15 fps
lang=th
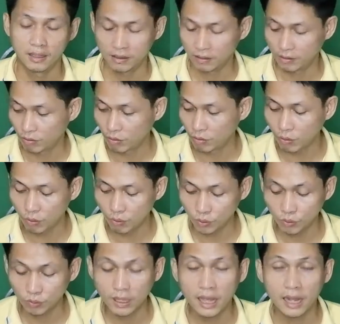คุณครูทุ
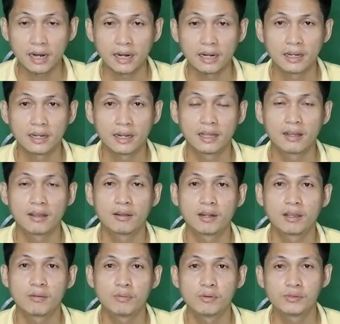กท่านนะครับแล้วก็
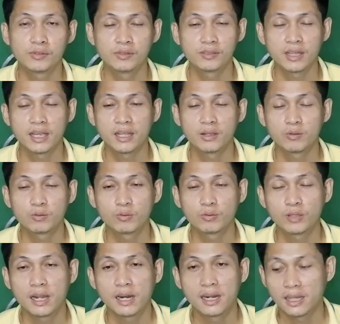ผู้สนใจทุกๆท
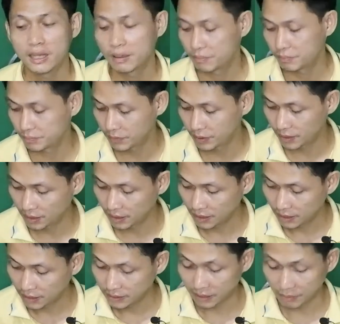ท่านนะครับ
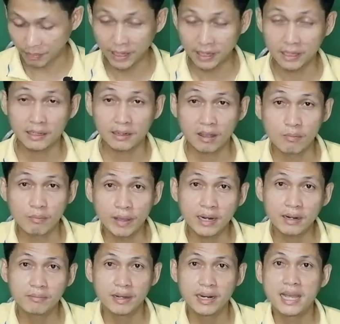สามารถคอมเมนต์
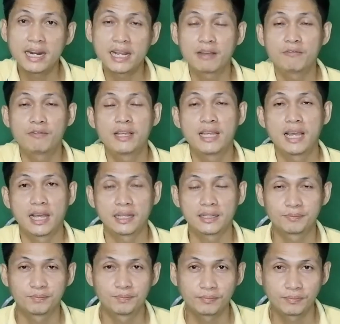มาได้นะครับว่าอยาก
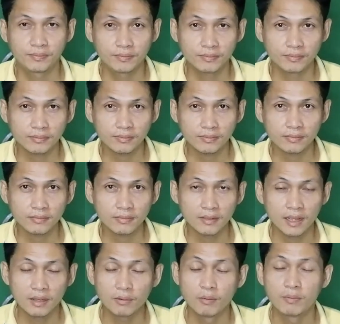
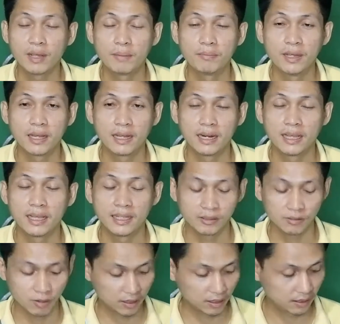ให้ผมทำเรื่องอะไร ส่
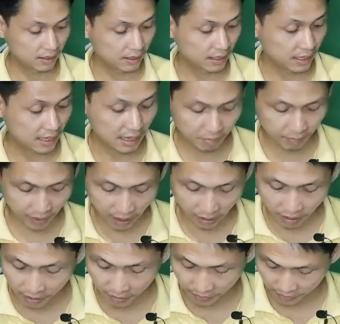วนไอ้เครื่องลั่
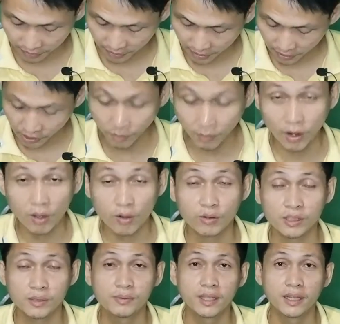นจับลอ
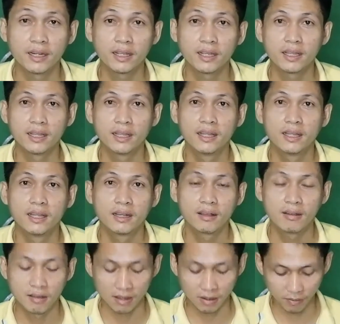60 เซนเนี้ยก็
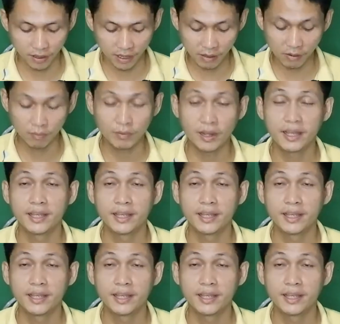พอดีผมได้